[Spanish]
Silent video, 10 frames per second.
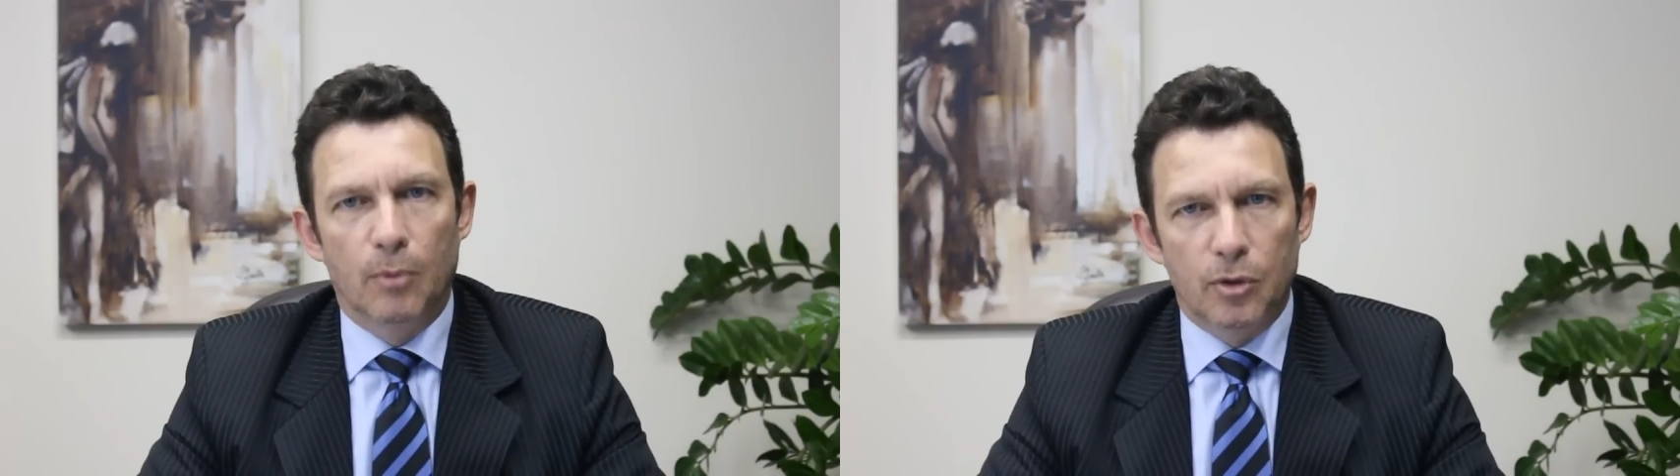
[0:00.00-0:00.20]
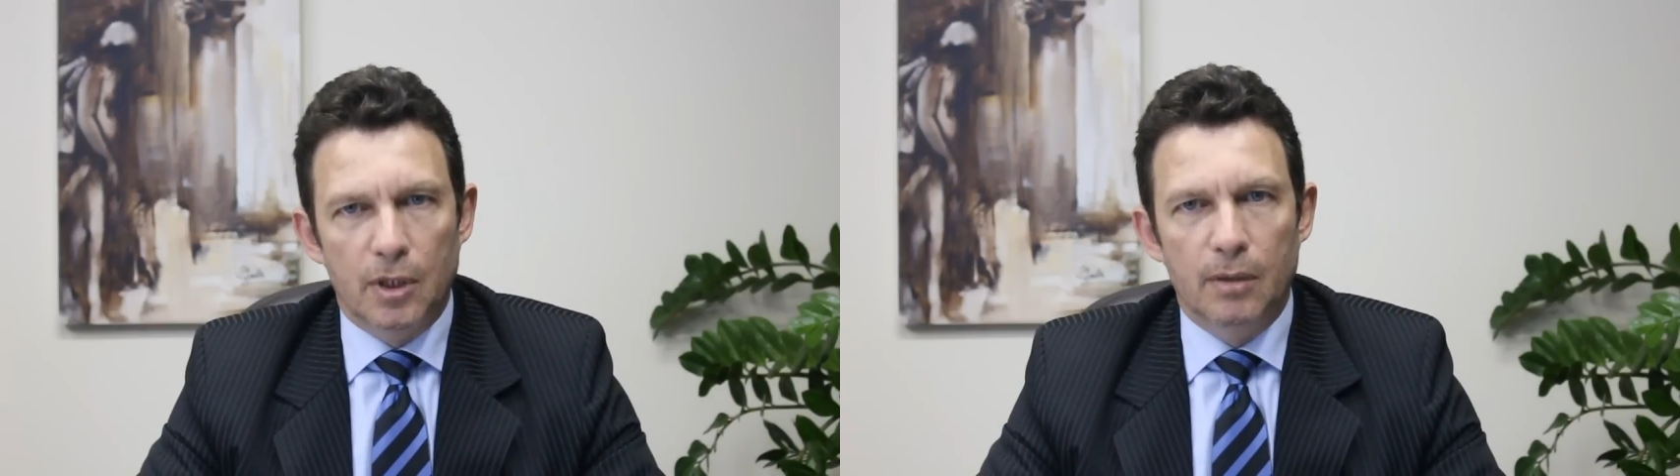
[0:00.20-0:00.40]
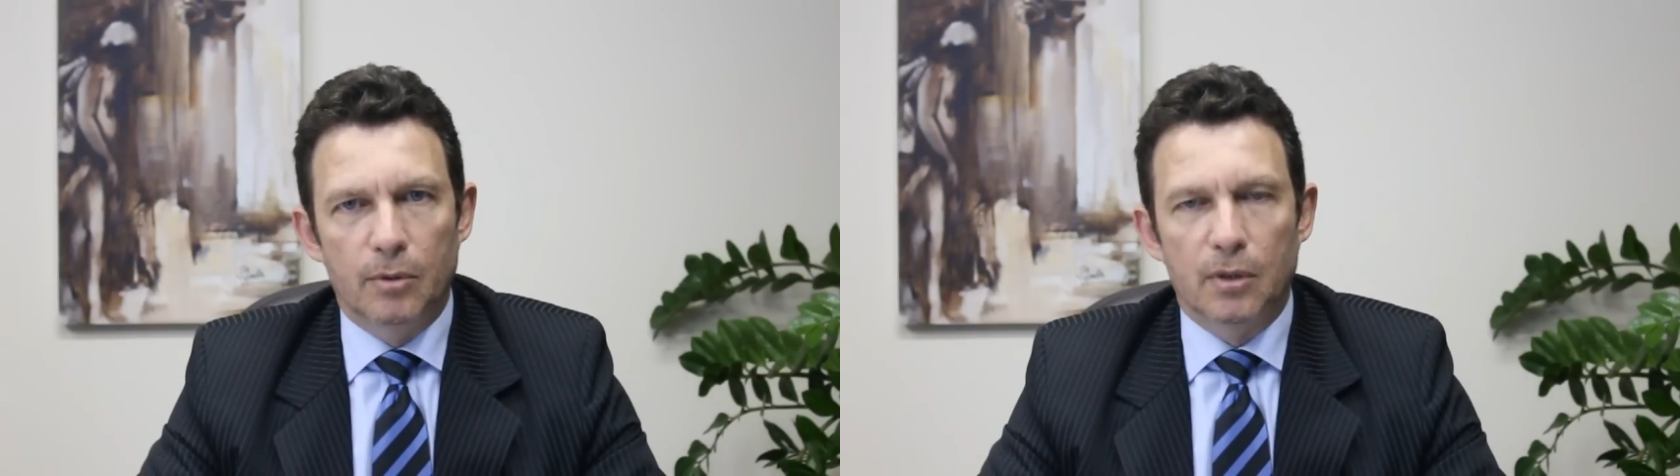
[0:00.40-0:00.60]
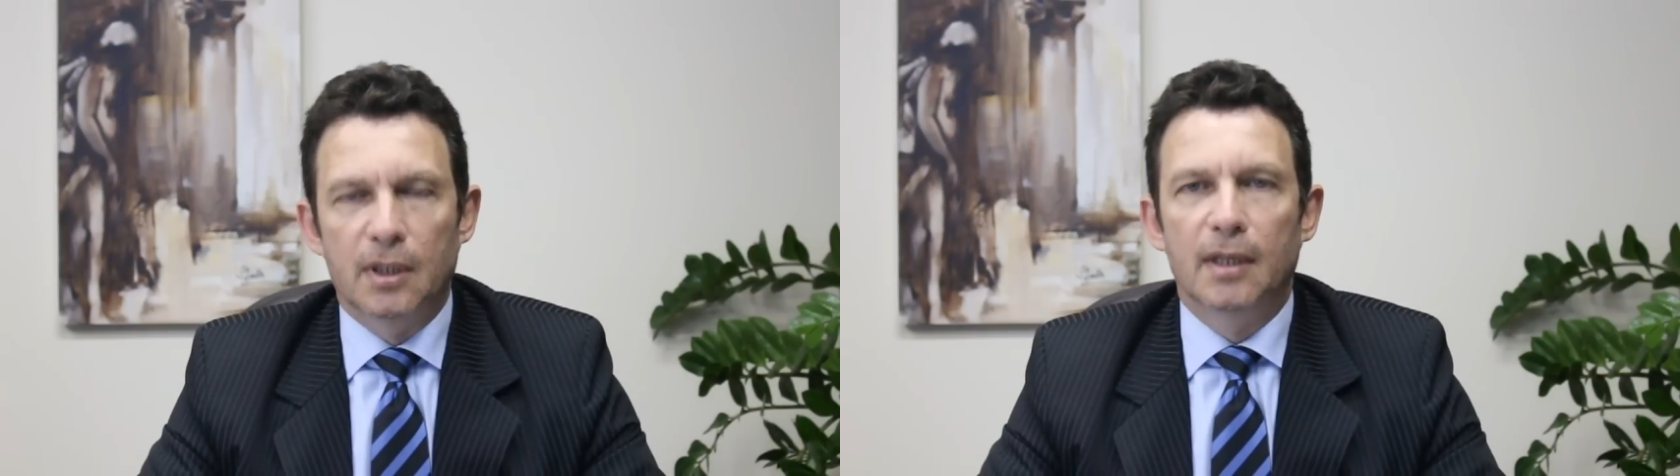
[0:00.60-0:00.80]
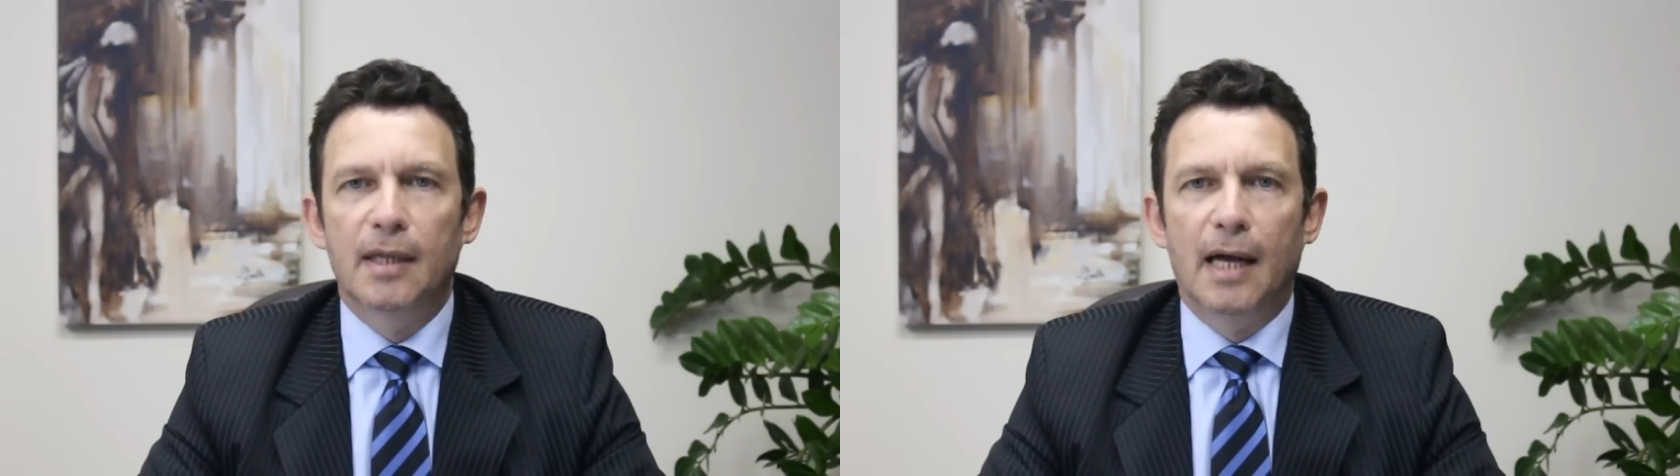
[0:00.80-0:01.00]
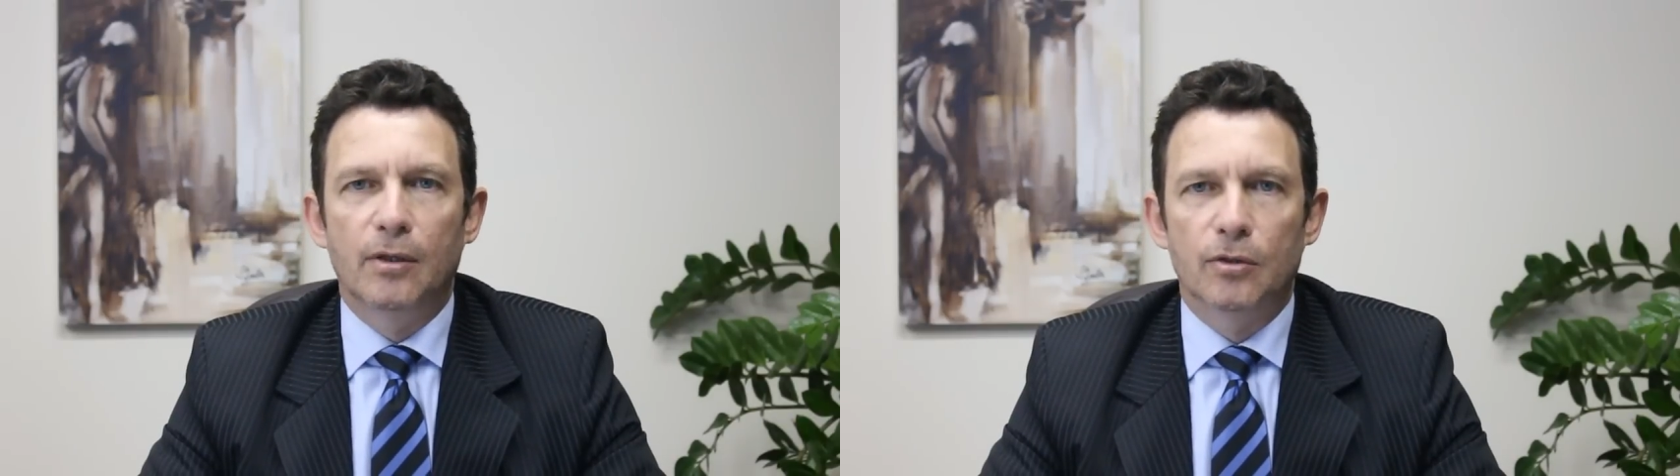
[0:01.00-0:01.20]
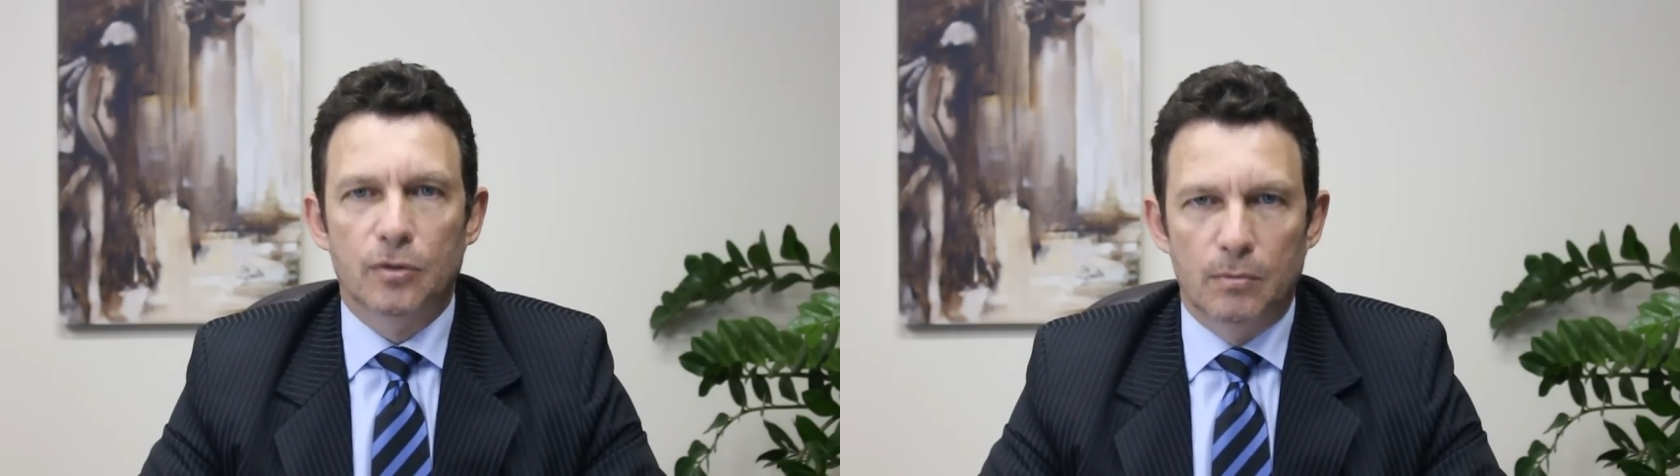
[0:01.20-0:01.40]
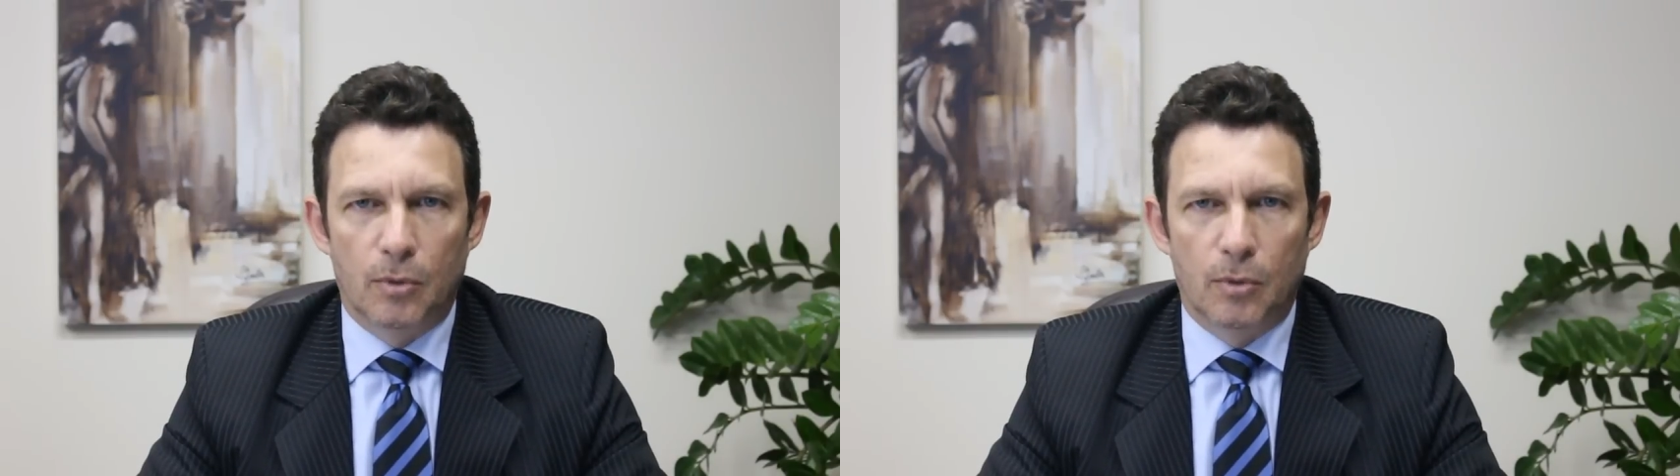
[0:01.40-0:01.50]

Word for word: motivo de daños